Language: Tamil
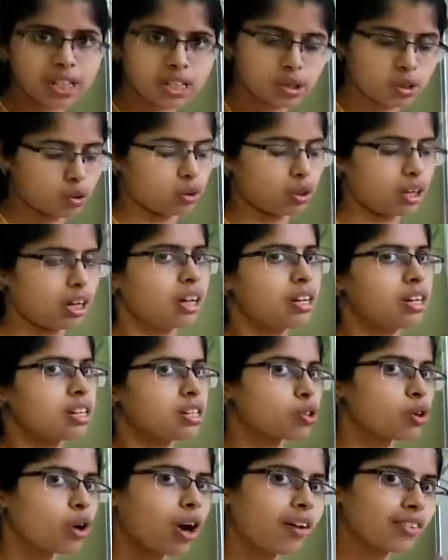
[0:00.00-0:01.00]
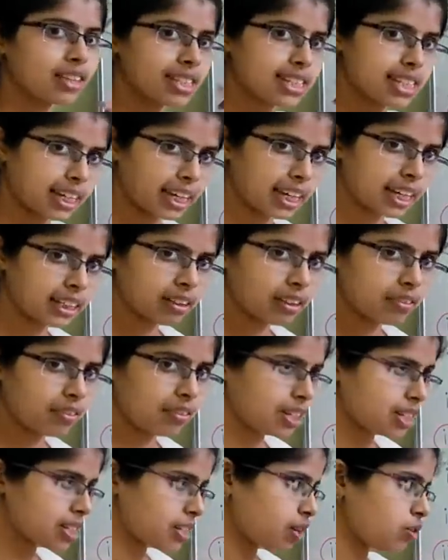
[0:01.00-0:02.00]
திஸ் ரூல் ஸோ அவன் செகண்ட்
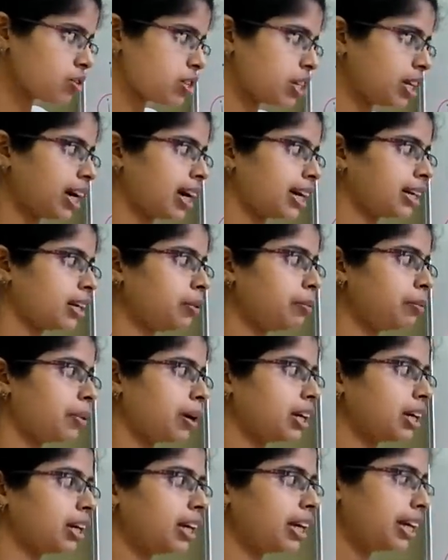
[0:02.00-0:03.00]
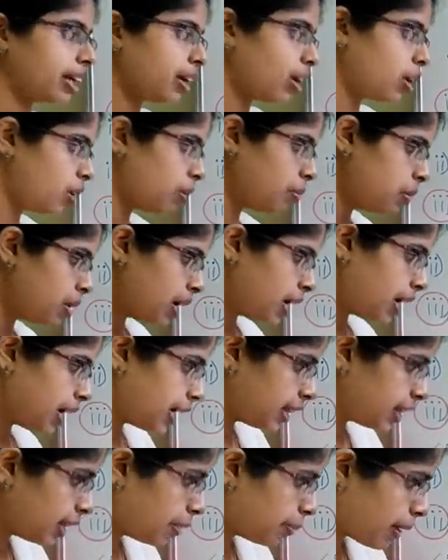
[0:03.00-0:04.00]
ஃபஸ்ட் கவுன்சிலிங் அட்டன் பண்ணலைனாலும்
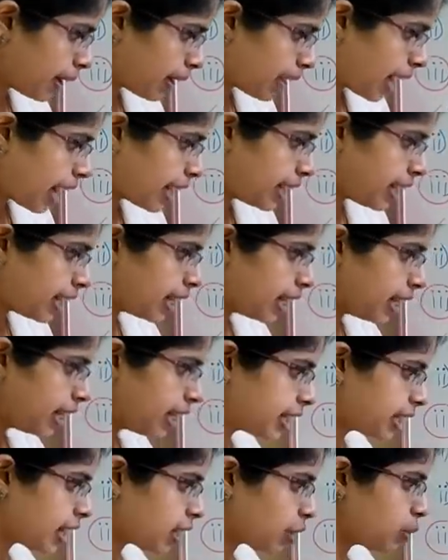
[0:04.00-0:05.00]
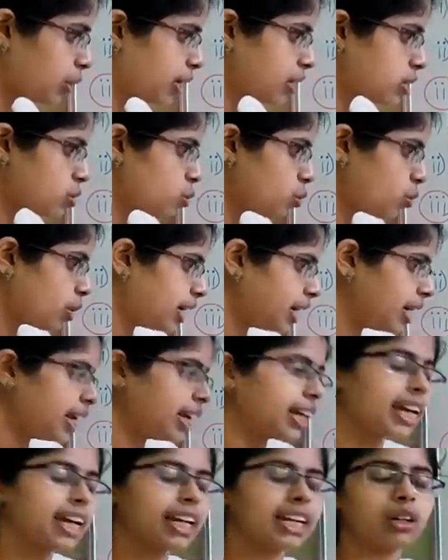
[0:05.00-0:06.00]
இந்த கேட்டகரியில் இருக்கக்கூடிய ஸ்டூடெண்ட்
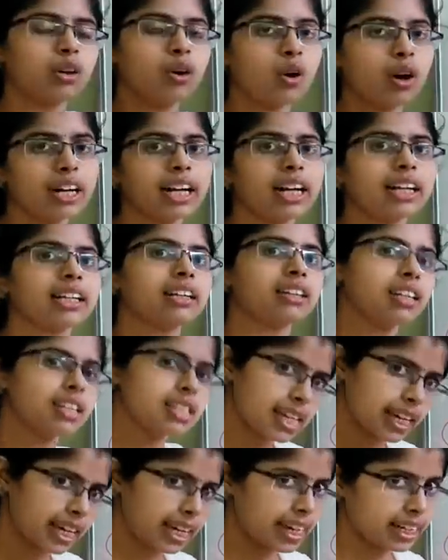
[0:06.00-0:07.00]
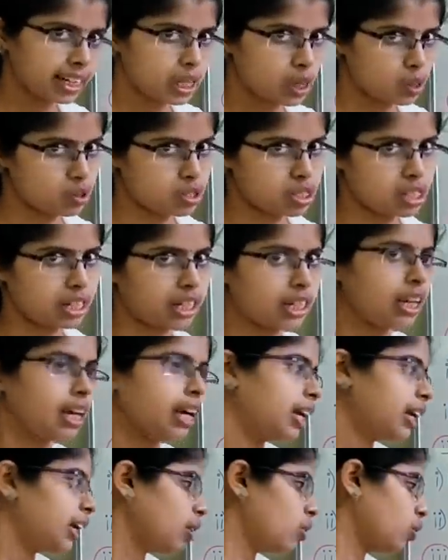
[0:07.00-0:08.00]
ஹீ கேன் கோ அண்ட் அட்டன் த செகண்ட் கவுன்சிலிங்
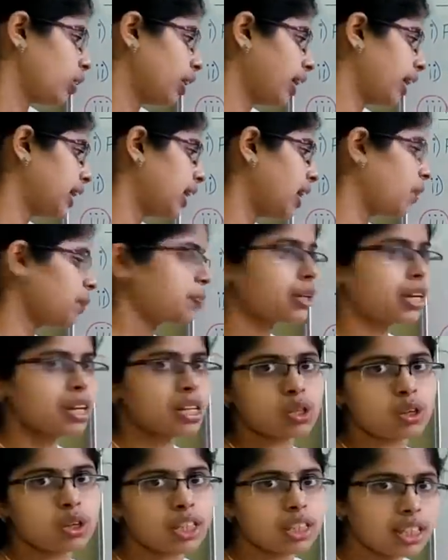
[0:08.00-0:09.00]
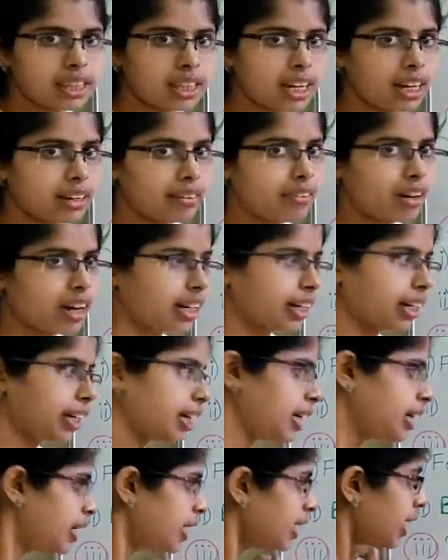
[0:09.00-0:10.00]
ஓகேங்களா ஸோ இது தெளிவாக
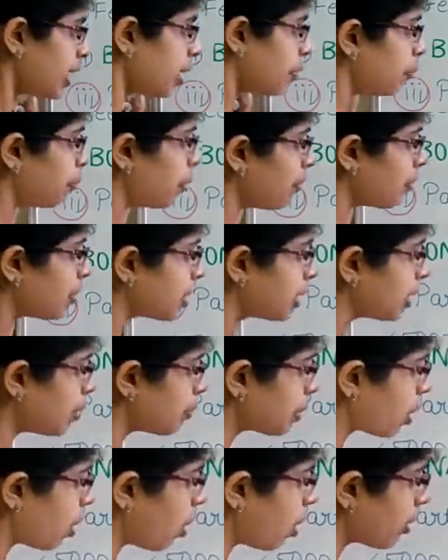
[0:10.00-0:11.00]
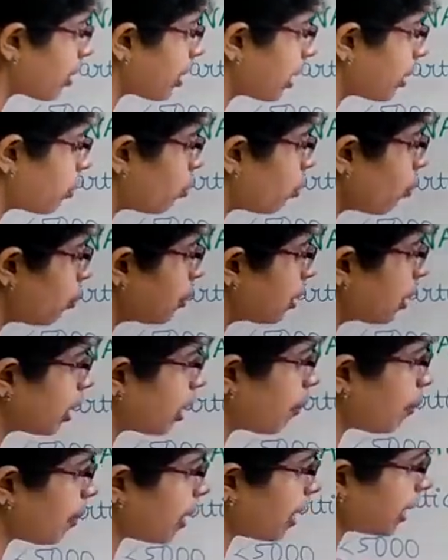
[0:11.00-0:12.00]
இருக்குது இப்போ வந்து நமக்கு ஆல்ரெடி
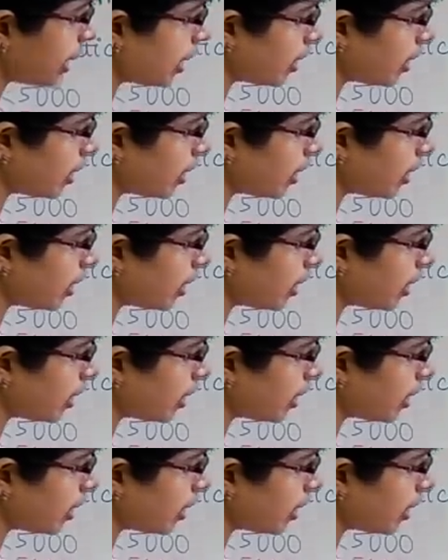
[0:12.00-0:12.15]
கூப்பிட்ருக்க பையனை